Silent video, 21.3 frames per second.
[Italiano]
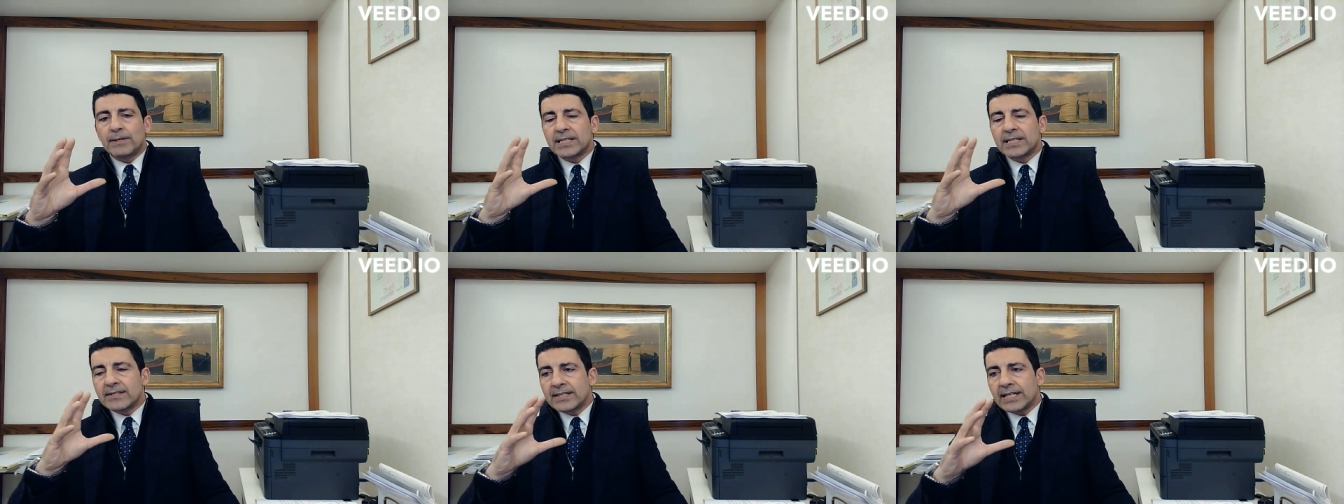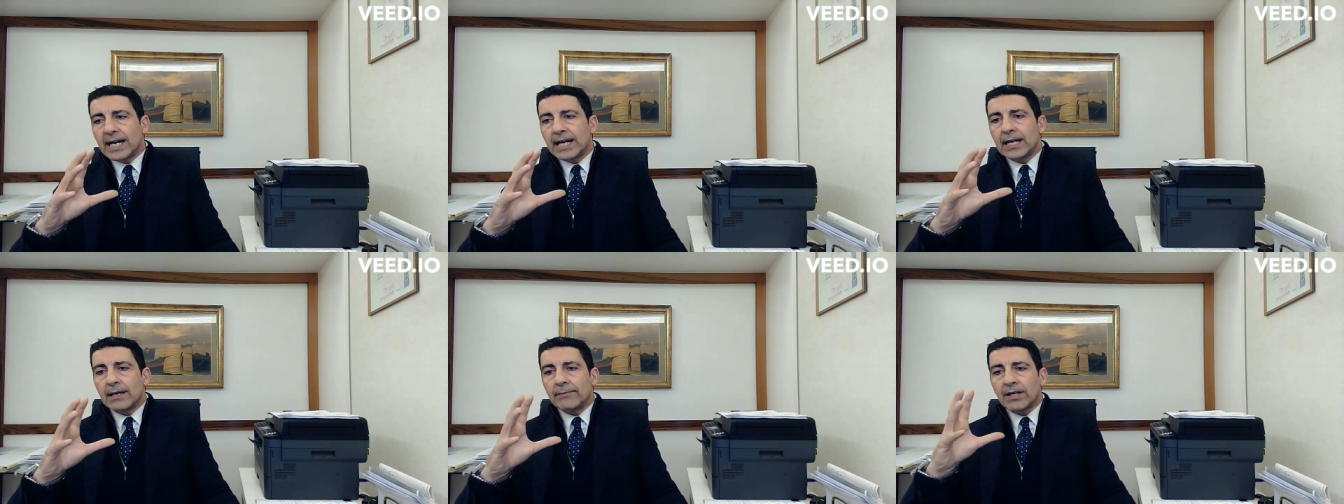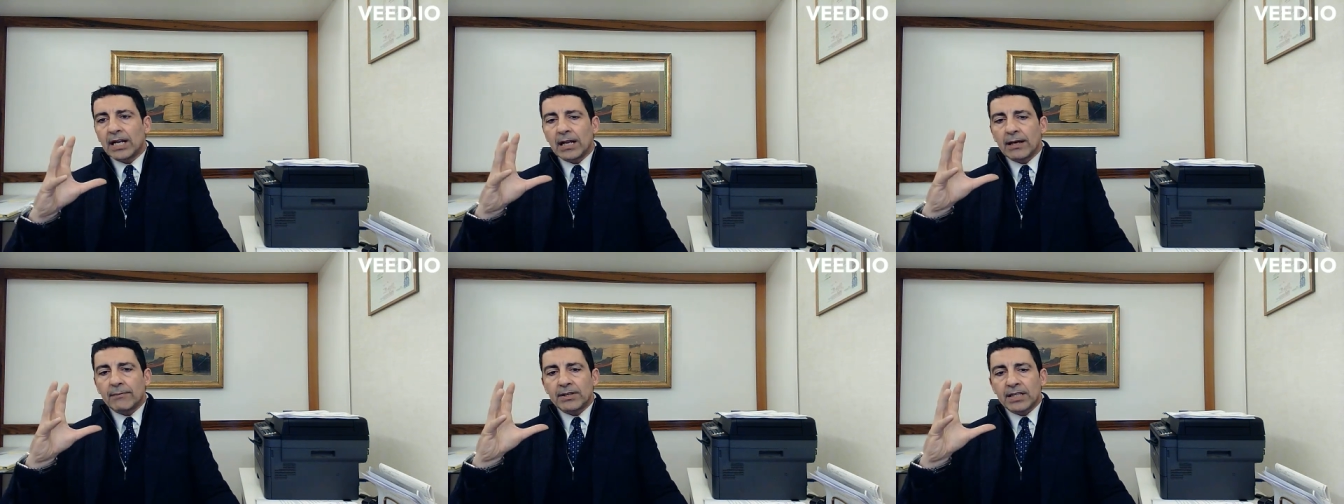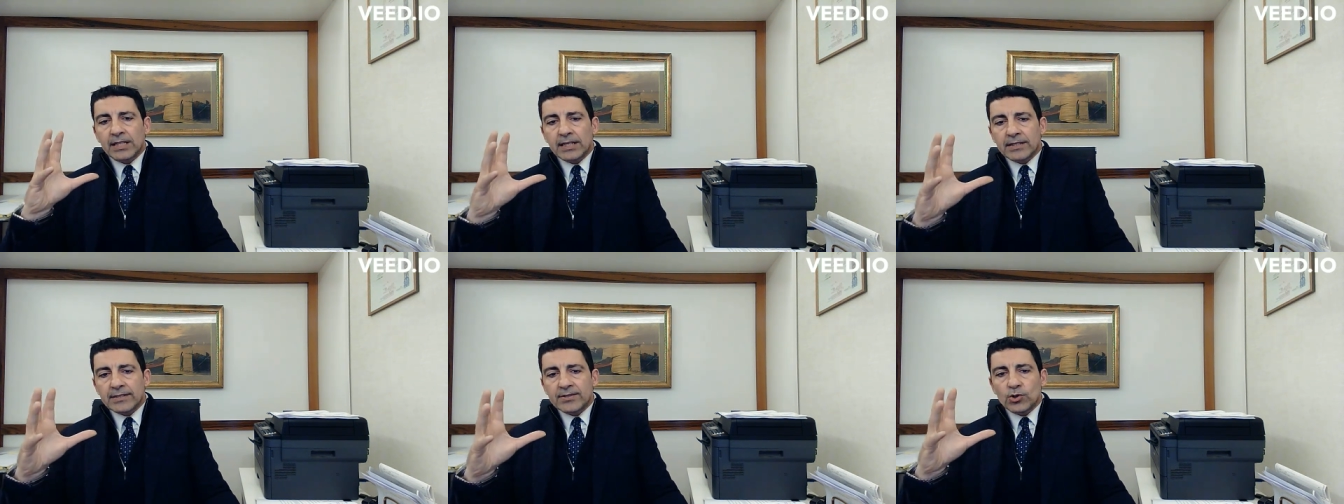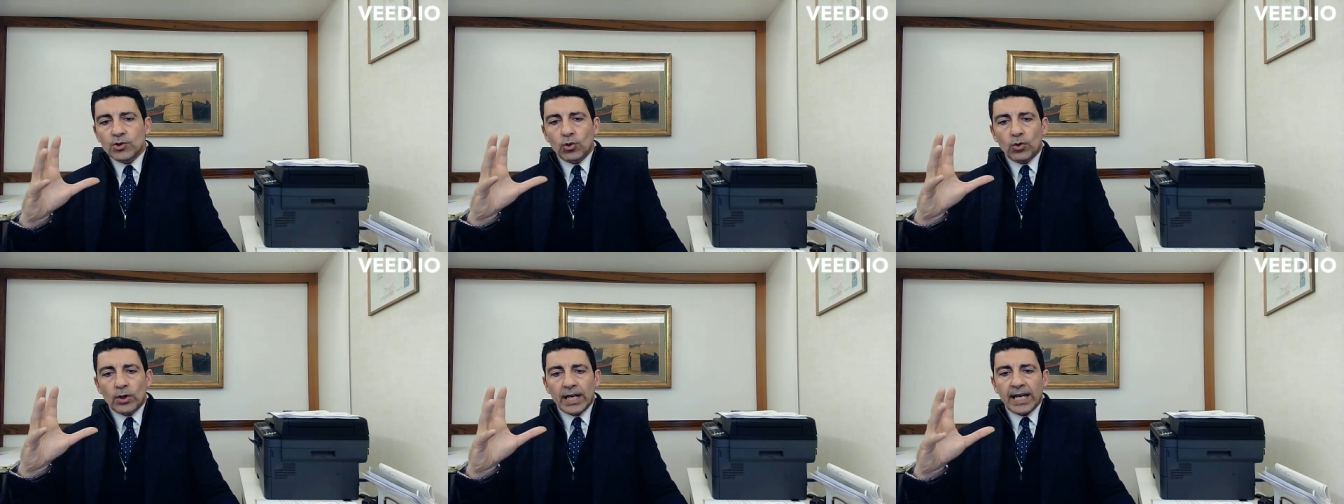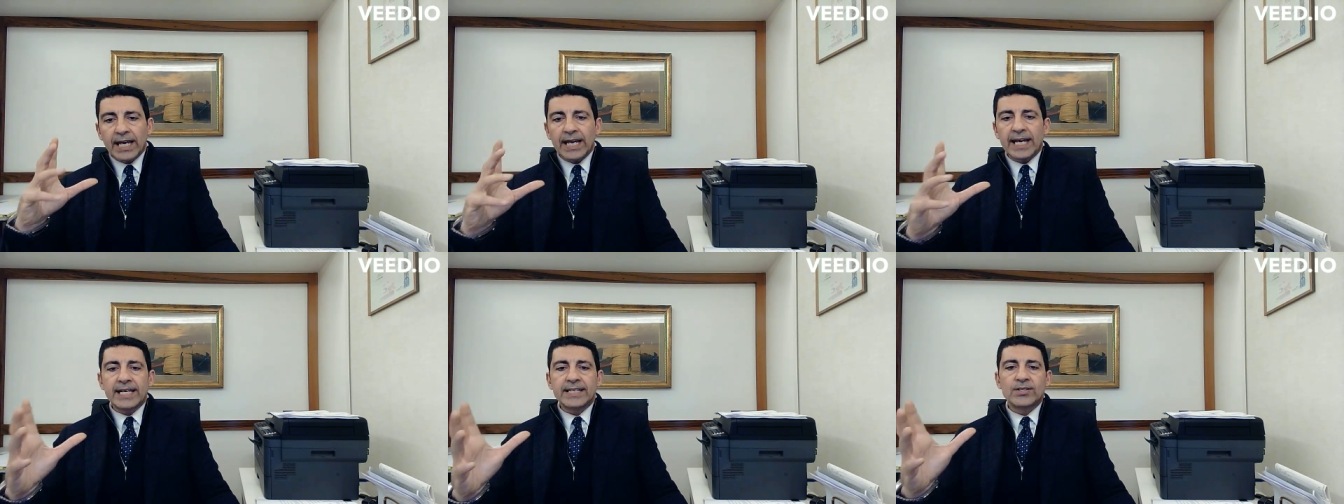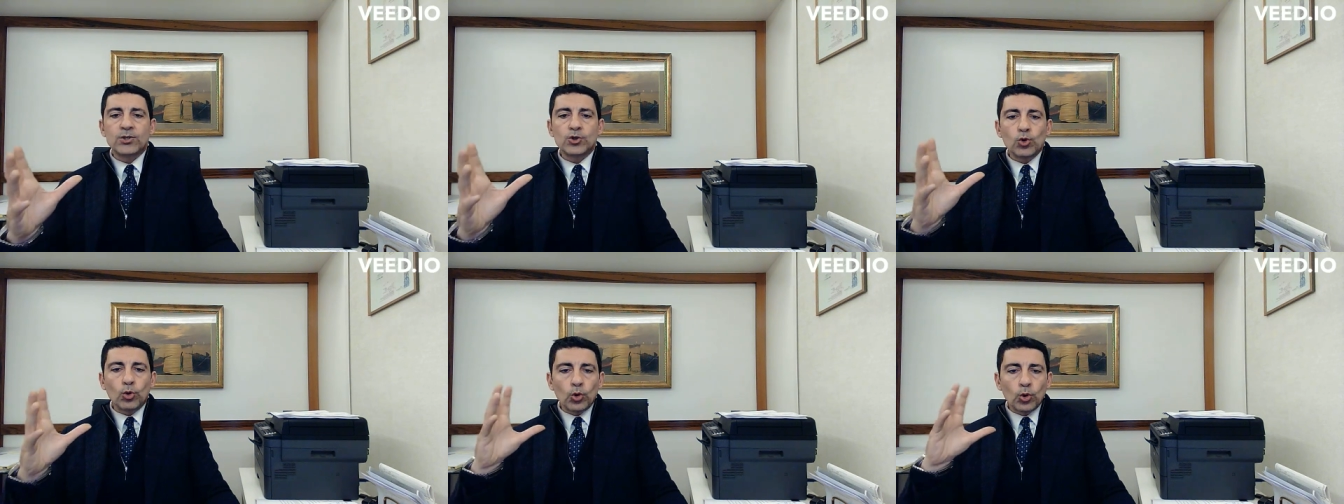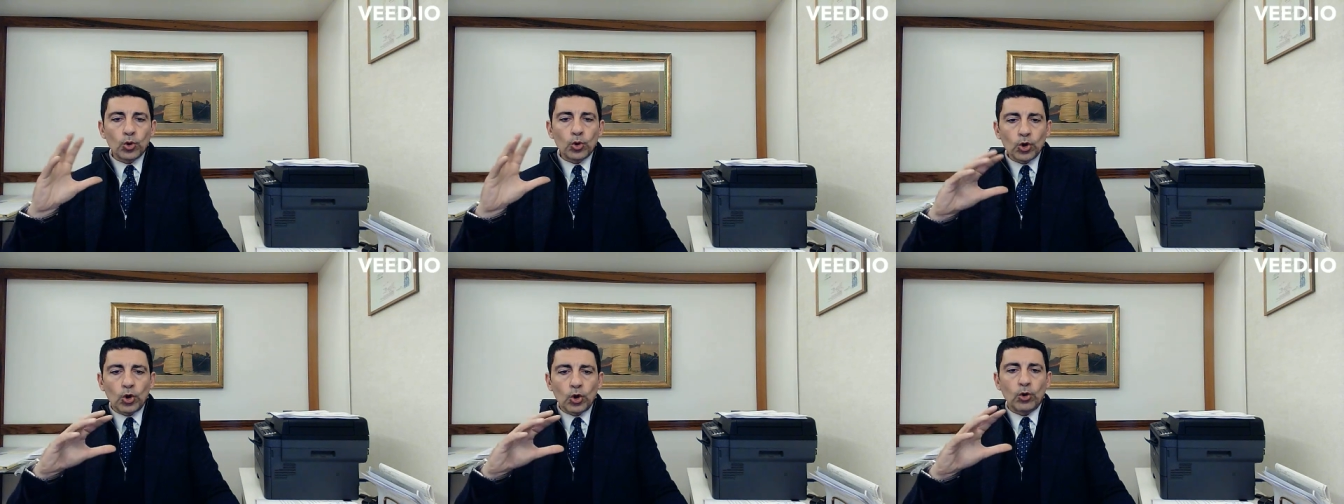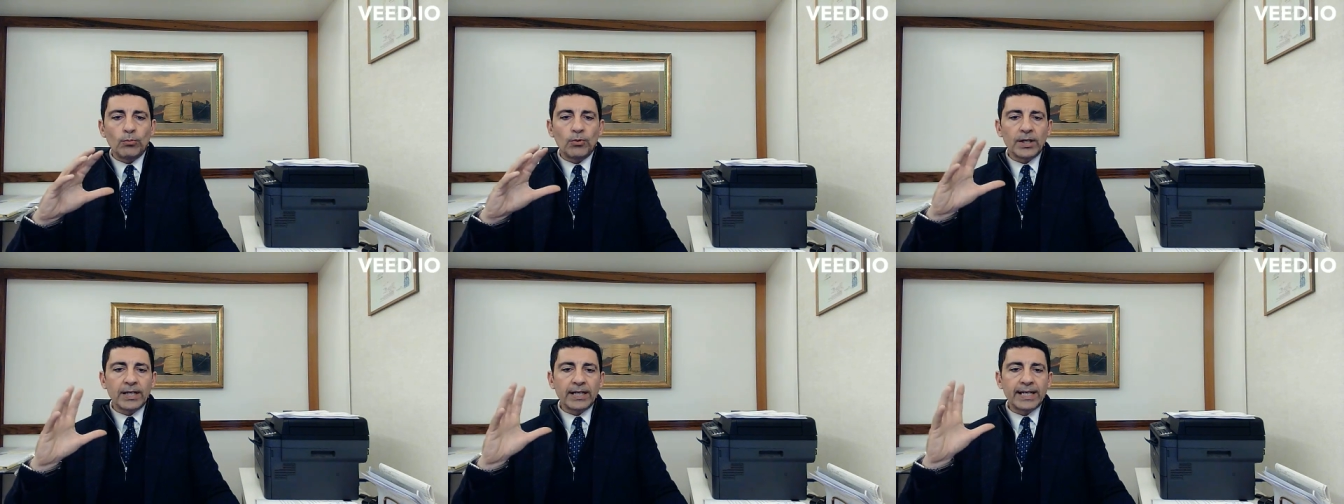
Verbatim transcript: passare per la mediazione e solo dopo,